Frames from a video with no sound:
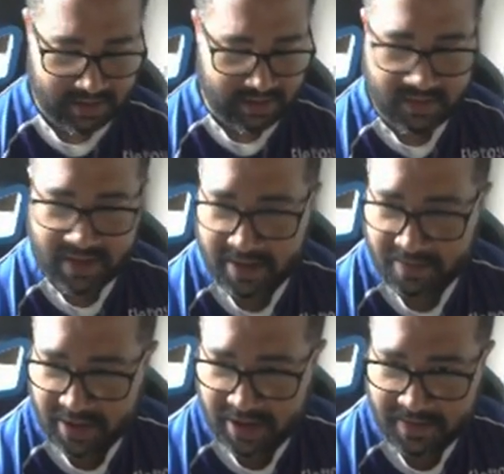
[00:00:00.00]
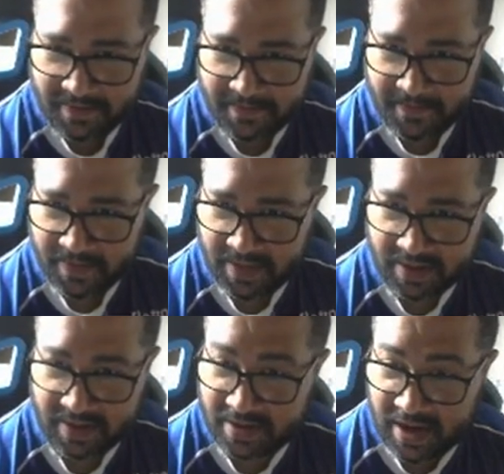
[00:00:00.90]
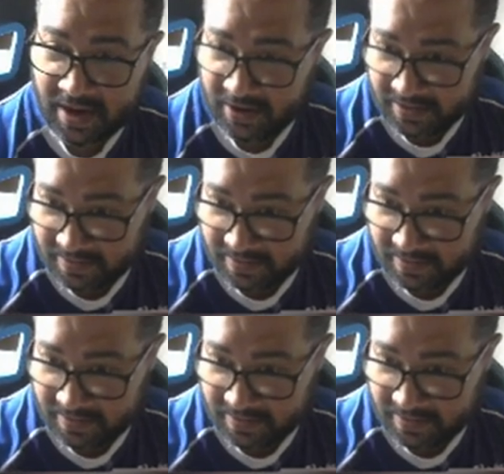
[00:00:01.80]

Então, vamos lá, play. Aqui tá, ó.